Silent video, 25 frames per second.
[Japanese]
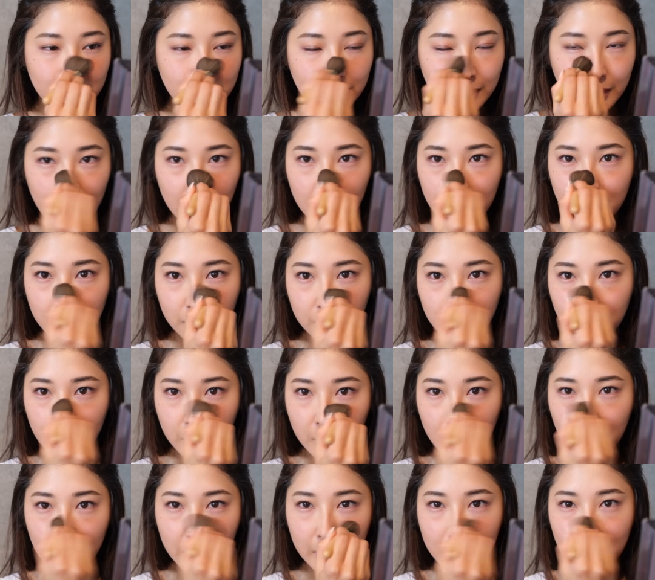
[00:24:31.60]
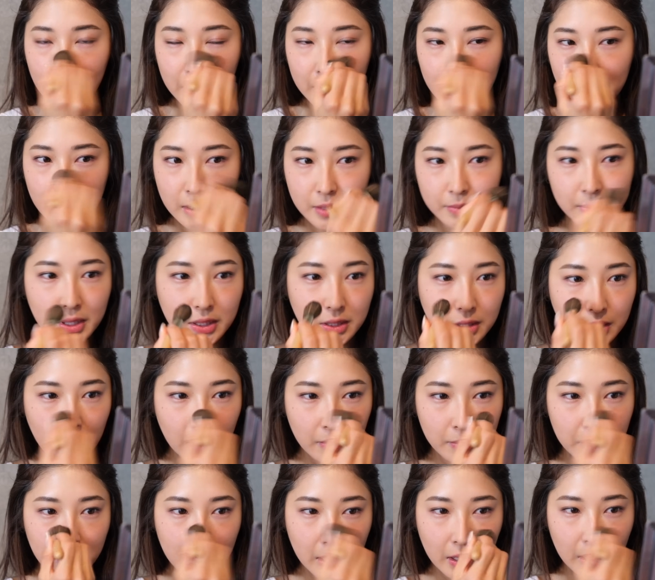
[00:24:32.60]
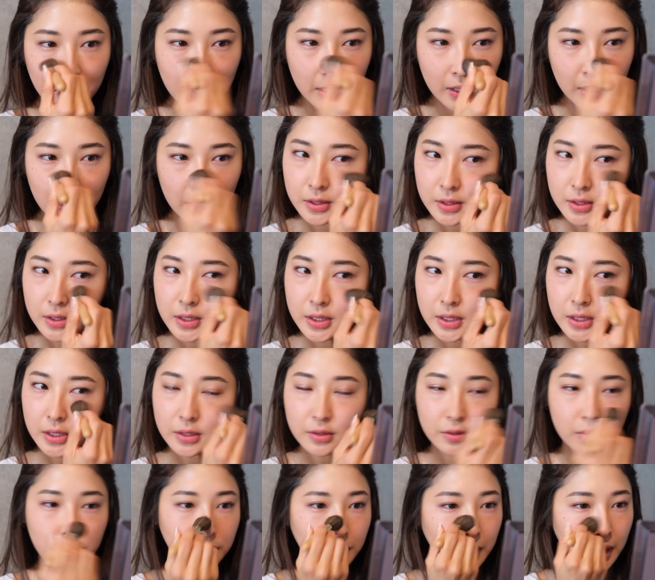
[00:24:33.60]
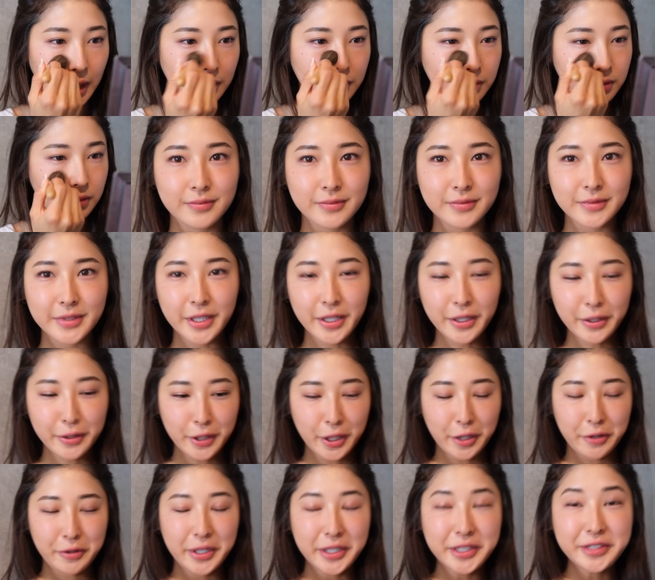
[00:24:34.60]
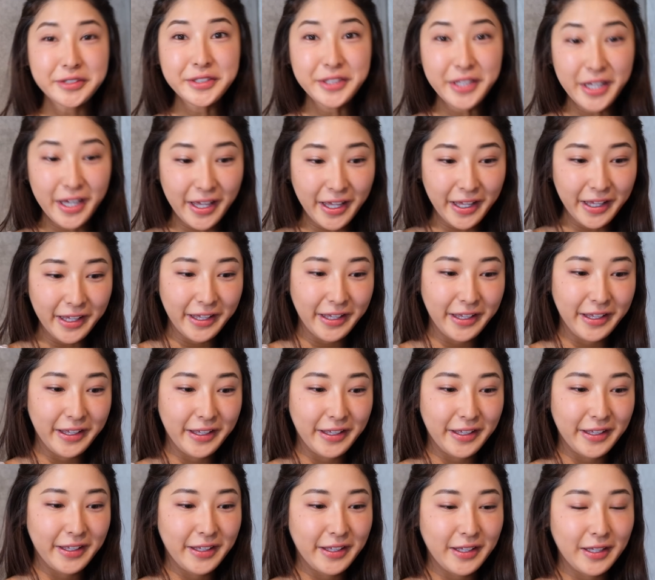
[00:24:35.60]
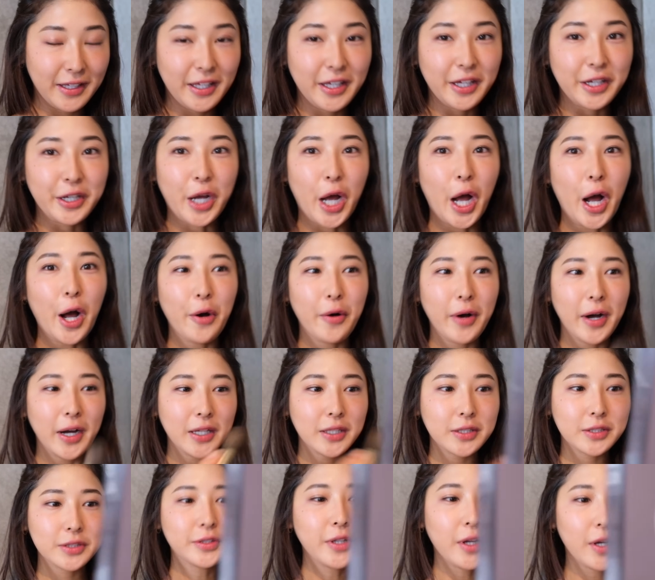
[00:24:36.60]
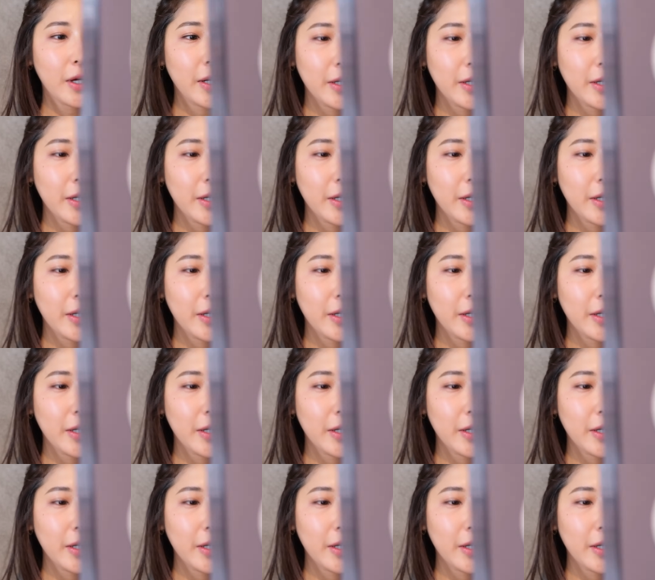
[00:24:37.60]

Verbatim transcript: ねちょっとなんか日焼けしましたみたいなチークをやるえ可愛くね可愛くない